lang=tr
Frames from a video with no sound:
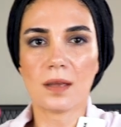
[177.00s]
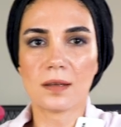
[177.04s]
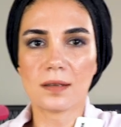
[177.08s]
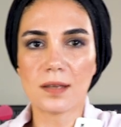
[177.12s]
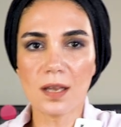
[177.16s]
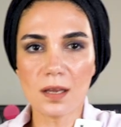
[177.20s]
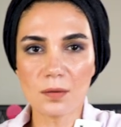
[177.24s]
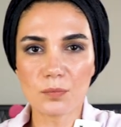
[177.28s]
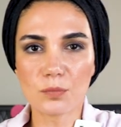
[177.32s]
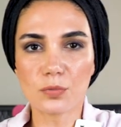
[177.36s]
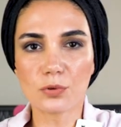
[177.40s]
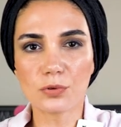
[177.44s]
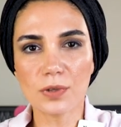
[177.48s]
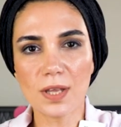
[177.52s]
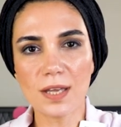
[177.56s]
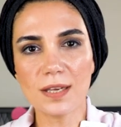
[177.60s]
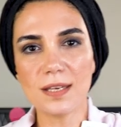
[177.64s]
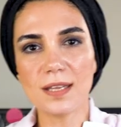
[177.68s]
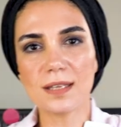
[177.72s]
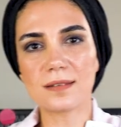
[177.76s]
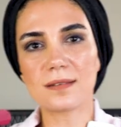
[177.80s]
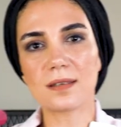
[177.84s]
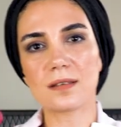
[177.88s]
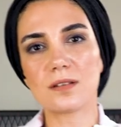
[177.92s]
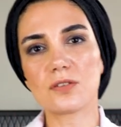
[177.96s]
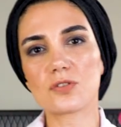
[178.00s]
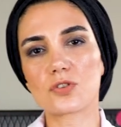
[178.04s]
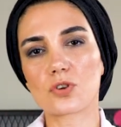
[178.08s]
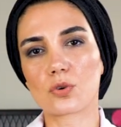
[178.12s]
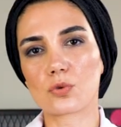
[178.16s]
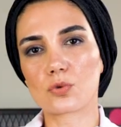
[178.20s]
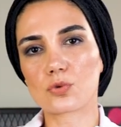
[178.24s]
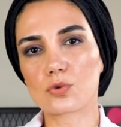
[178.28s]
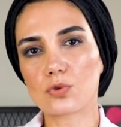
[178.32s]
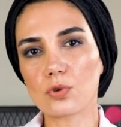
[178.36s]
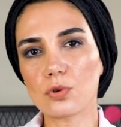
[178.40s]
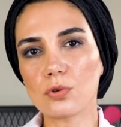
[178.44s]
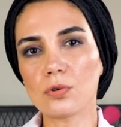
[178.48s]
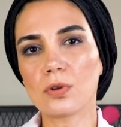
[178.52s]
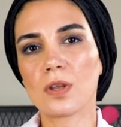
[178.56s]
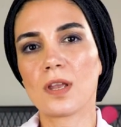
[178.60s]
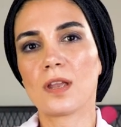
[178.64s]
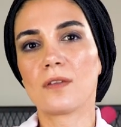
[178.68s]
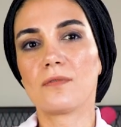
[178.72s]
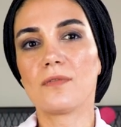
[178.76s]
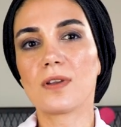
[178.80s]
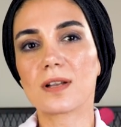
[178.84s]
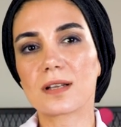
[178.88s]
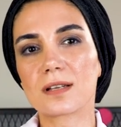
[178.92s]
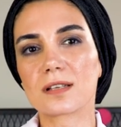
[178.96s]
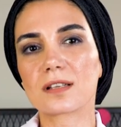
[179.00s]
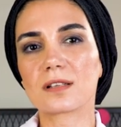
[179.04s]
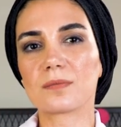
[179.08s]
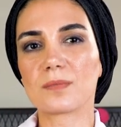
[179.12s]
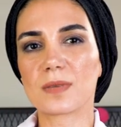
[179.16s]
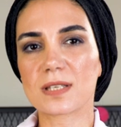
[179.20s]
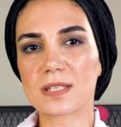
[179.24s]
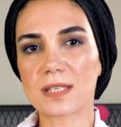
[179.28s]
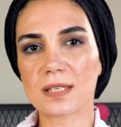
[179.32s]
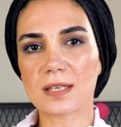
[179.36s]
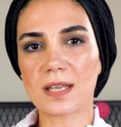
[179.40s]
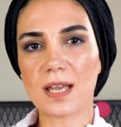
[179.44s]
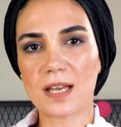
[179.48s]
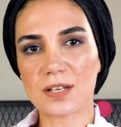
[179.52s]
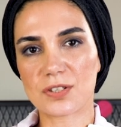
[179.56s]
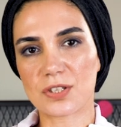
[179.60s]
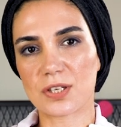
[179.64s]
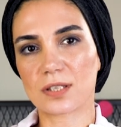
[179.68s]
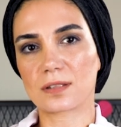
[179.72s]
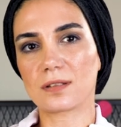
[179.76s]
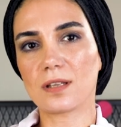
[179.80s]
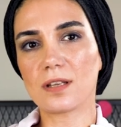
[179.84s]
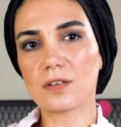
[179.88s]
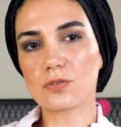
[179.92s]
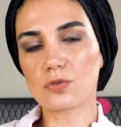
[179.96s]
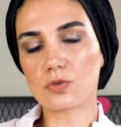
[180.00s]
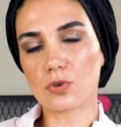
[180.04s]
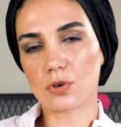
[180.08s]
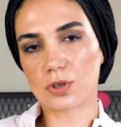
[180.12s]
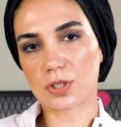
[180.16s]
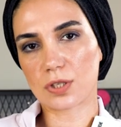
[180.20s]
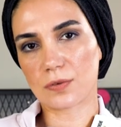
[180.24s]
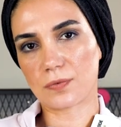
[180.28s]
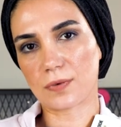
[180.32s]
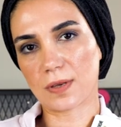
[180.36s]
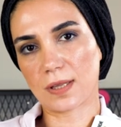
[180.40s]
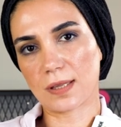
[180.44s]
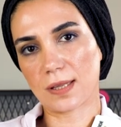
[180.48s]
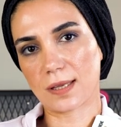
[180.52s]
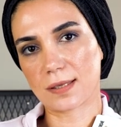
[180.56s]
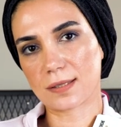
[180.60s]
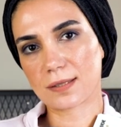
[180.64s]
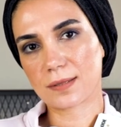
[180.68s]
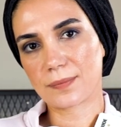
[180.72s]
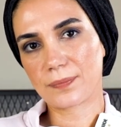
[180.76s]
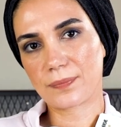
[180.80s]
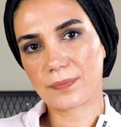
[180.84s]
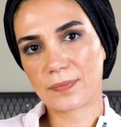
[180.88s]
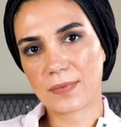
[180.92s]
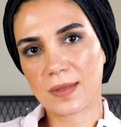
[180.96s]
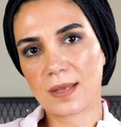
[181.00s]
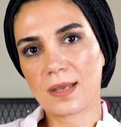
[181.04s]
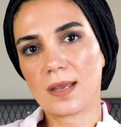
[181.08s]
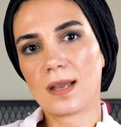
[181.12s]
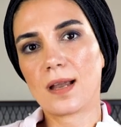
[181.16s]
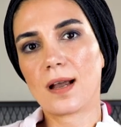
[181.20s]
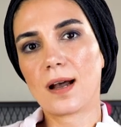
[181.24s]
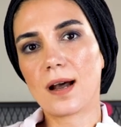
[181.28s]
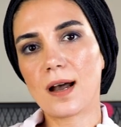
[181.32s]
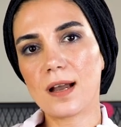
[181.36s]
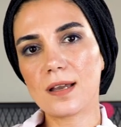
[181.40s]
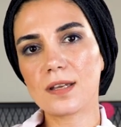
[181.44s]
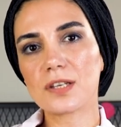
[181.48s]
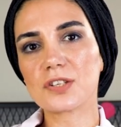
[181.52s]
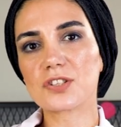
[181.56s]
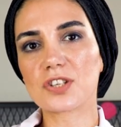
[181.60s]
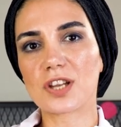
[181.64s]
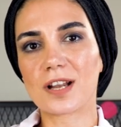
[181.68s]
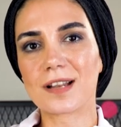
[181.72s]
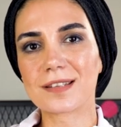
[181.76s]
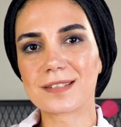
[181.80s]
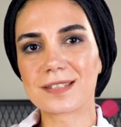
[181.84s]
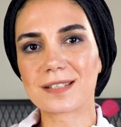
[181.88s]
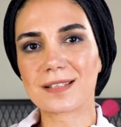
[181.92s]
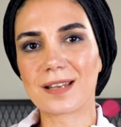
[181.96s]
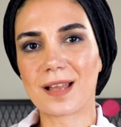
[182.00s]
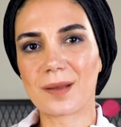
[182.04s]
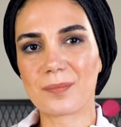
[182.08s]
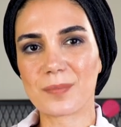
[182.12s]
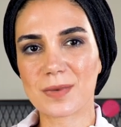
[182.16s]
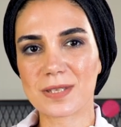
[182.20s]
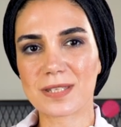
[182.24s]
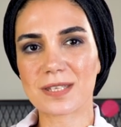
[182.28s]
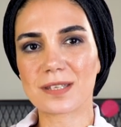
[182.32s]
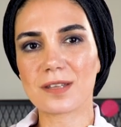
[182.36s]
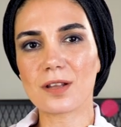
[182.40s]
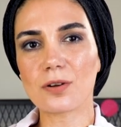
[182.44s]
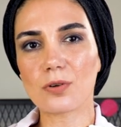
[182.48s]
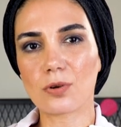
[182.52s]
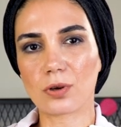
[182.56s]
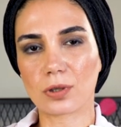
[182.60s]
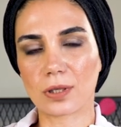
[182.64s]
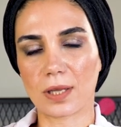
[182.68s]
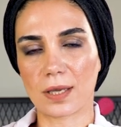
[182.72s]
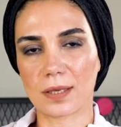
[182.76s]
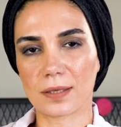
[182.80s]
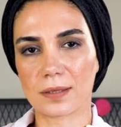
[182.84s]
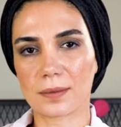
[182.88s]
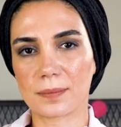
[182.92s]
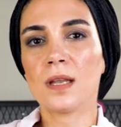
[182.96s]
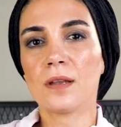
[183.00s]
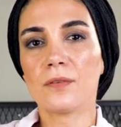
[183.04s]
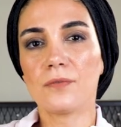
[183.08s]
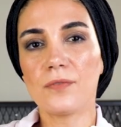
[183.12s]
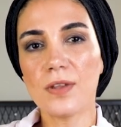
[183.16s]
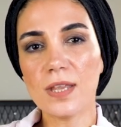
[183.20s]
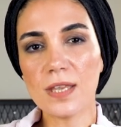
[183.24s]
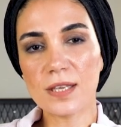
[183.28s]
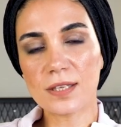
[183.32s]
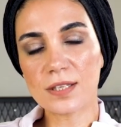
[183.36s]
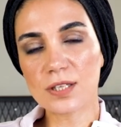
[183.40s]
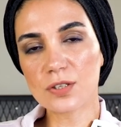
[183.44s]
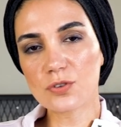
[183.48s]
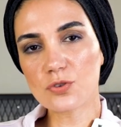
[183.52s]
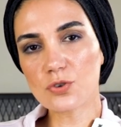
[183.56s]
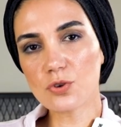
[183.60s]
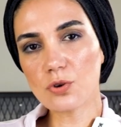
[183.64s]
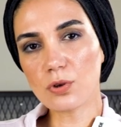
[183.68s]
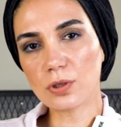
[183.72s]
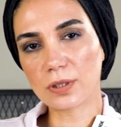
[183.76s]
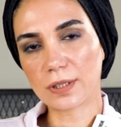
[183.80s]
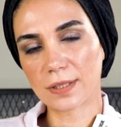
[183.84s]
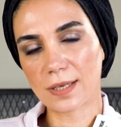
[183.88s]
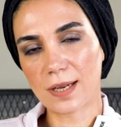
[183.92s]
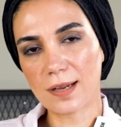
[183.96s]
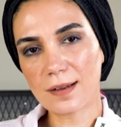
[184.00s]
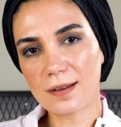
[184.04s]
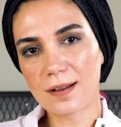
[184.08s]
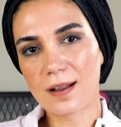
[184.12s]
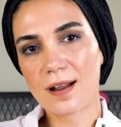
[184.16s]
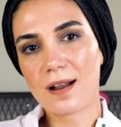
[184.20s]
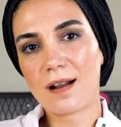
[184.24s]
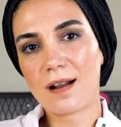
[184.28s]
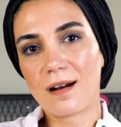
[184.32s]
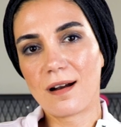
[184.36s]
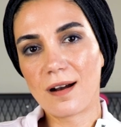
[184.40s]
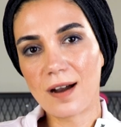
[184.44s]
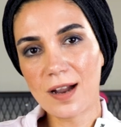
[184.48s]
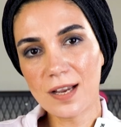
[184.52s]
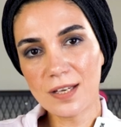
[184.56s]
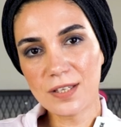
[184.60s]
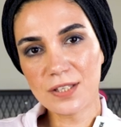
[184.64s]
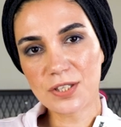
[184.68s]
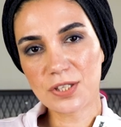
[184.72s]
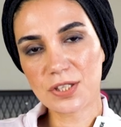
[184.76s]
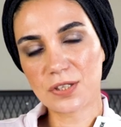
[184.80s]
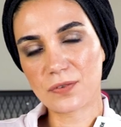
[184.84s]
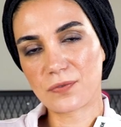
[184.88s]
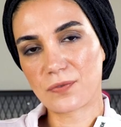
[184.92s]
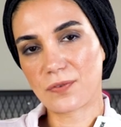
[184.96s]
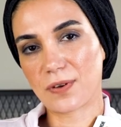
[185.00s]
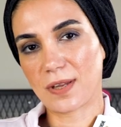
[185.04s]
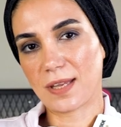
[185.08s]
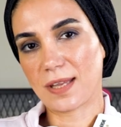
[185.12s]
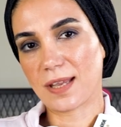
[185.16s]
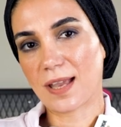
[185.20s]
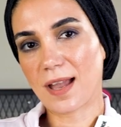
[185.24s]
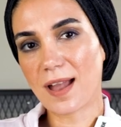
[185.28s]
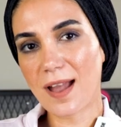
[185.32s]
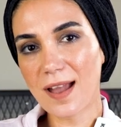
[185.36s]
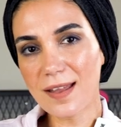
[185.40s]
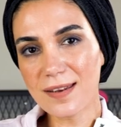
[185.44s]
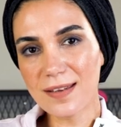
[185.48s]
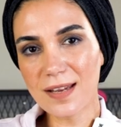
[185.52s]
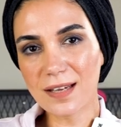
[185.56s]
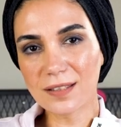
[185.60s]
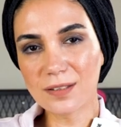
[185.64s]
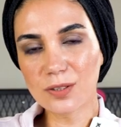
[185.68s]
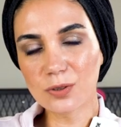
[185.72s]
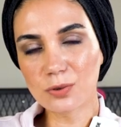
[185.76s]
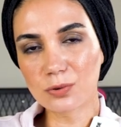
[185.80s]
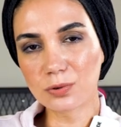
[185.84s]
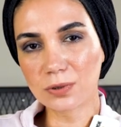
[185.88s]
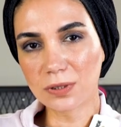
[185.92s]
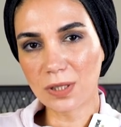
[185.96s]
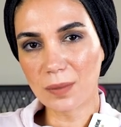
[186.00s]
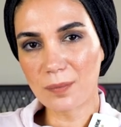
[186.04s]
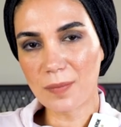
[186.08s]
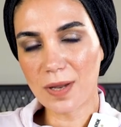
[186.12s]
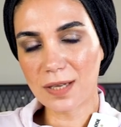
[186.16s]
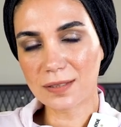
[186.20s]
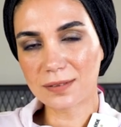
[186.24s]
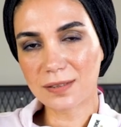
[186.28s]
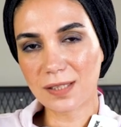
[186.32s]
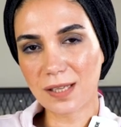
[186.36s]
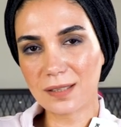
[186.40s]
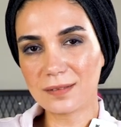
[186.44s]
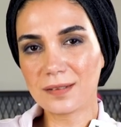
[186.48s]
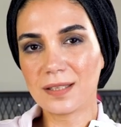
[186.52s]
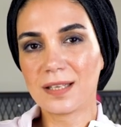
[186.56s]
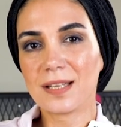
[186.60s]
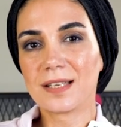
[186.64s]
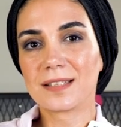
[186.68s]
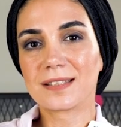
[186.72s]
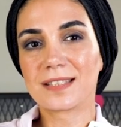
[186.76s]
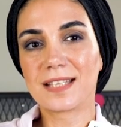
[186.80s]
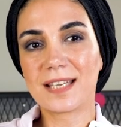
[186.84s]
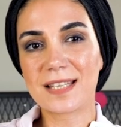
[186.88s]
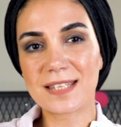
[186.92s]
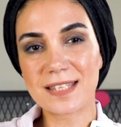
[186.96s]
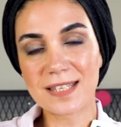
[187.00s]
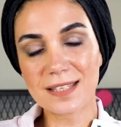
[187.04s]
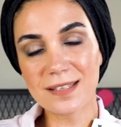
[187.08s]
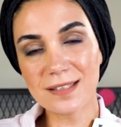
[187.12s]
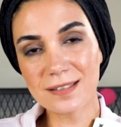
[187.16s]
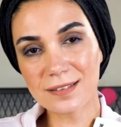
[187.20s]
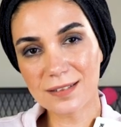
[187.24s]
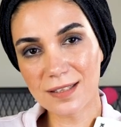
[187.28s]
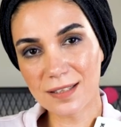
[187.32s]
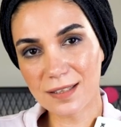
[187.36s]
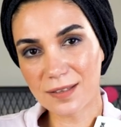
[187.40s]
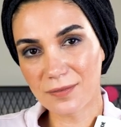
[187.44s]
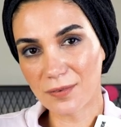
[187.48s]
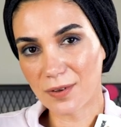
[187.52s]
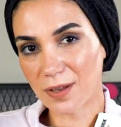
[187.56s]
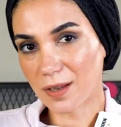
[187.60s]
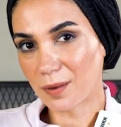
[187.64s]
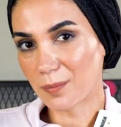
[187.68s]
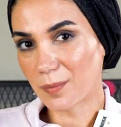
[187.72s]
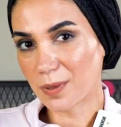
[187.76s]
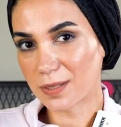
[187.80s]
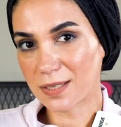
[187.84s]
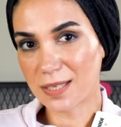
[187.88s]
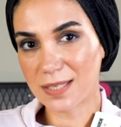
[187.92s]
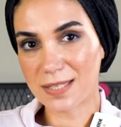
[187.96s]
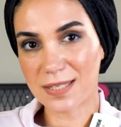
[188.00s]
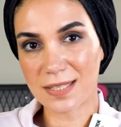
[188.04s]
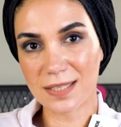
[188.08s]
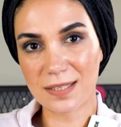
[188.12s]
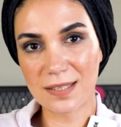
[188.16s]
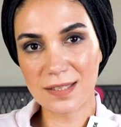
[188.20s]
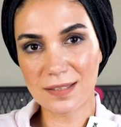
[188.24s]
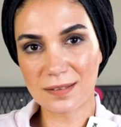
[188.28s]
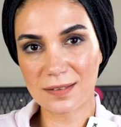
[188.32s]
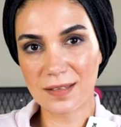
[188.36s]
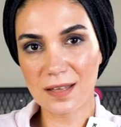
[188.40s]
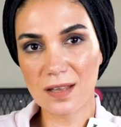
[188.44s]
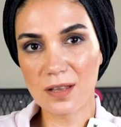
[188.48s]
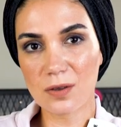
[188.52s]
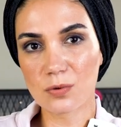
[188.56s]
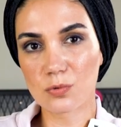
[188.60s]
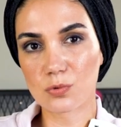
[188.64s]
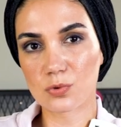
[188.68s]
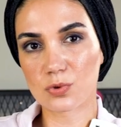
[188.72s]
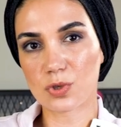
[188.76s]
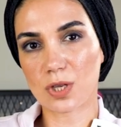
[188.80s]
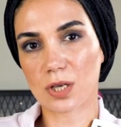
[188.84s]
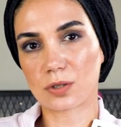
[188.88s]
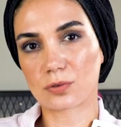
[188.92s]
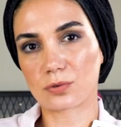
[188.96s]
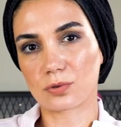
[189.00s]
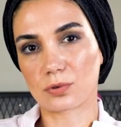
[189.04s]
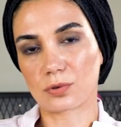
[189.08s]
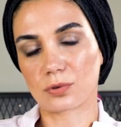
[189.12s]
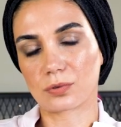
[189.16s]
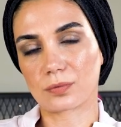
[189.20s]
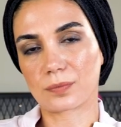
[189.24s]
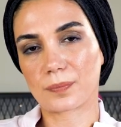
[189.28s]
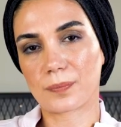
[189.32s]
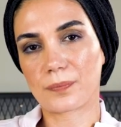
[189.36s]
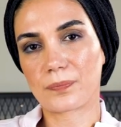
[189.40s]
Yani bunlar yeterince uzun ve kırılması gerçekten zor şifreler. Ayrıca hatırlanması da kolay. Ve ikinci olarak aynı şifreyi her yerde kullanmaktan kesinlikle ve ama kesinlikle uzak durun.